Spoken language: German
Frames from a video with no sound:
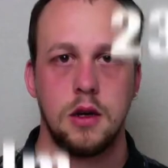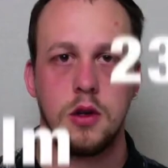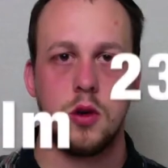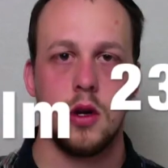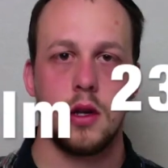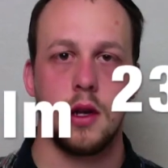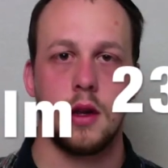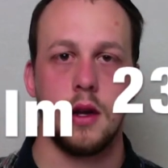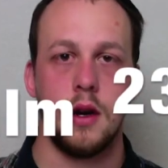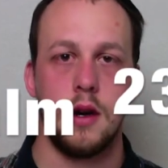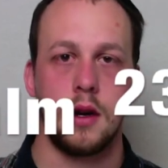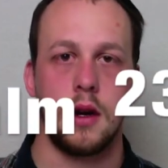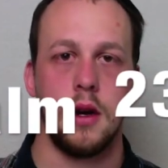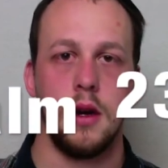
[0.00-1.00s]
Guten
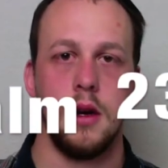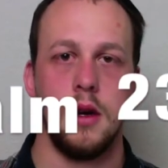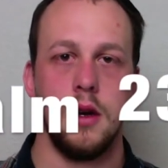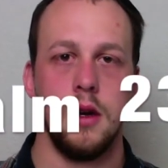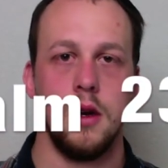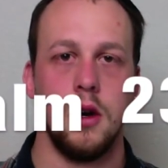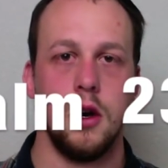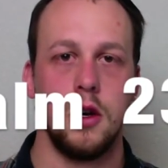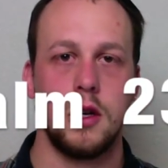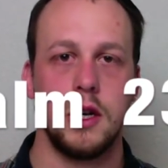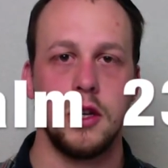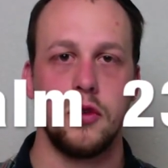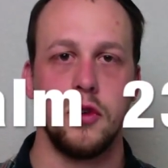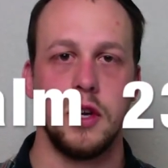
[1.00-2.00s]
Tag.
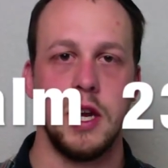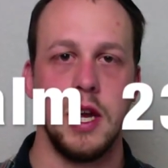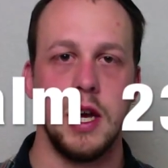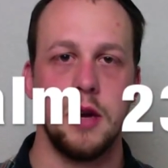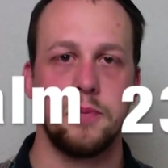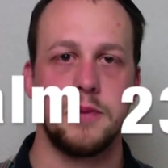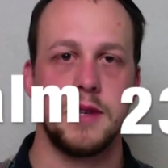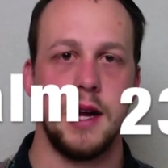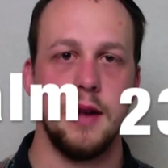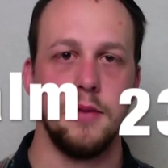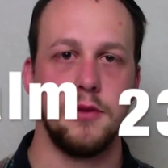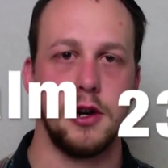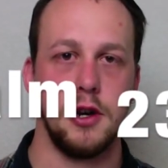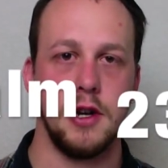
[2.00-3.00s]
Heute gibt für dich
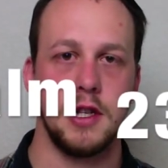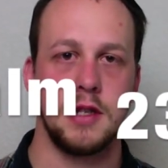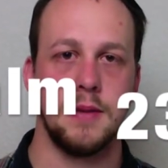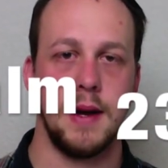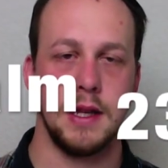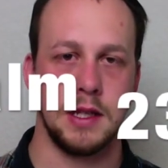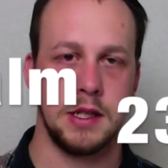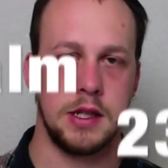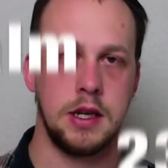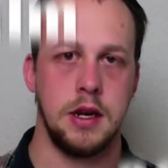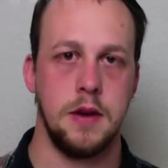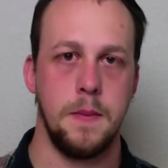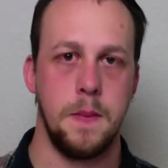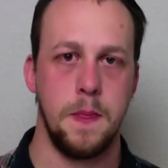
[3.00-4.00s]
Psalm 23.
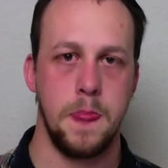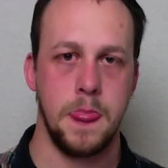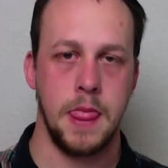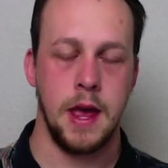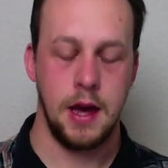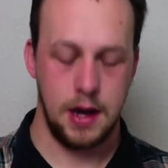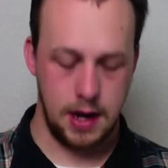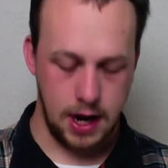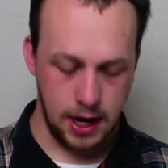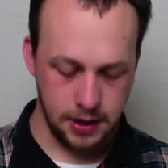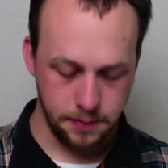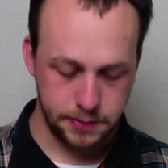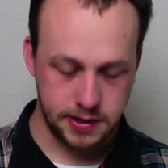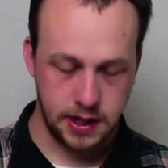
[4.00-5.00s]

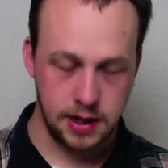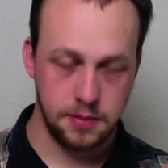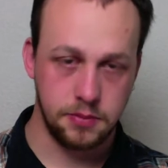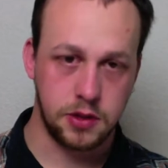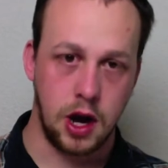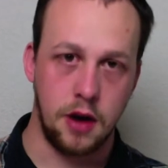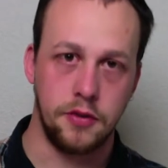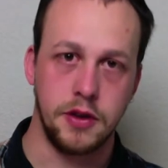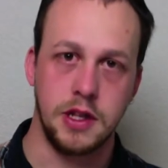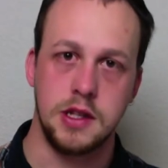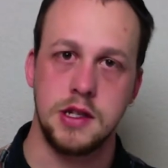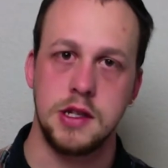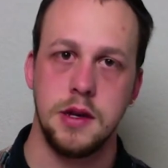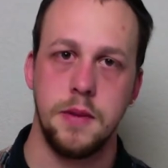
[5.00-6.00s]
Ein Psalm
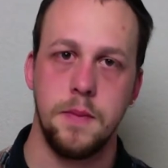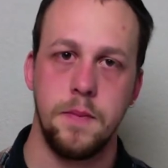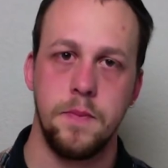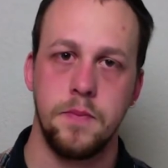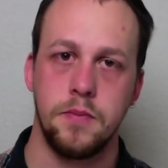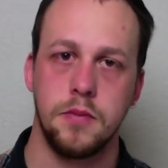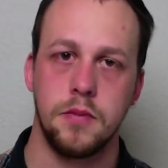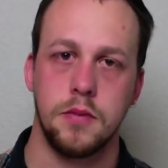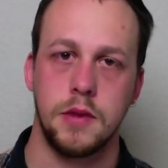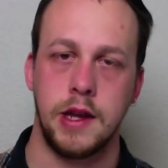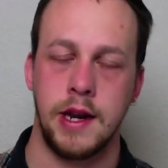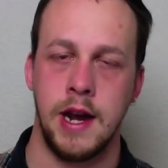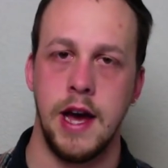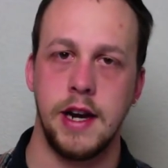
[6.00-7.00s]
Davids.
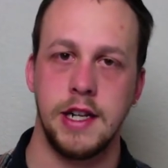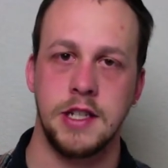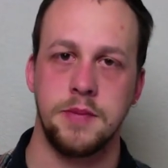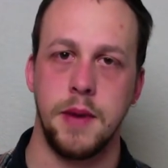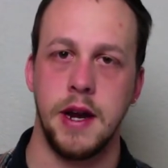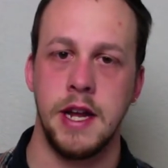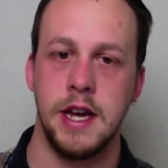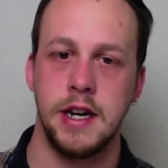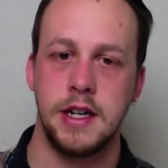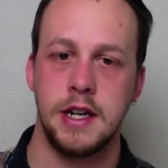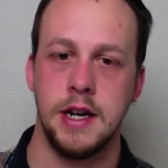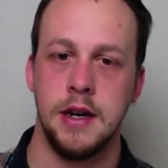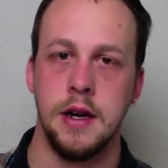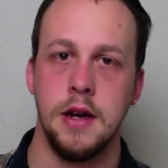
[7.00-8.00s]
Der Herr ist mein
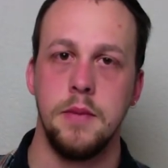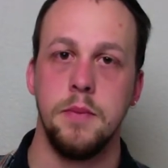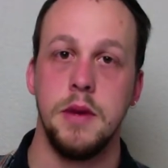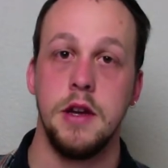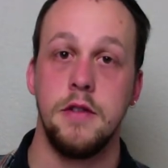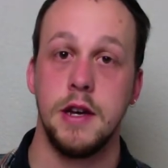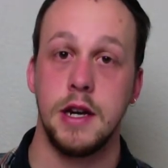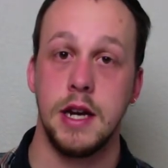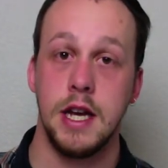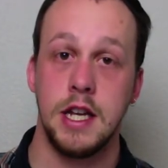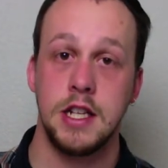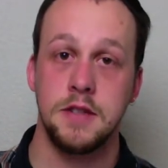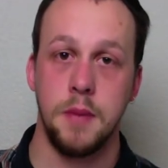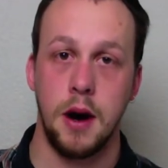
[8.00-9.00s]
Hirte, mir wird
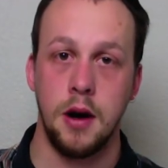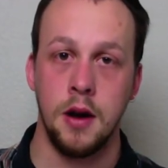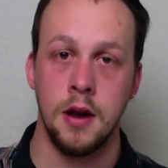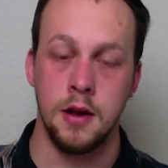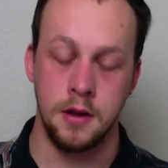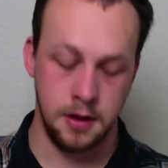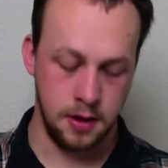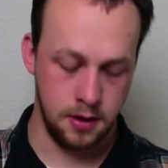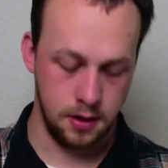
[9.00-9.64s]
nichts mangeln.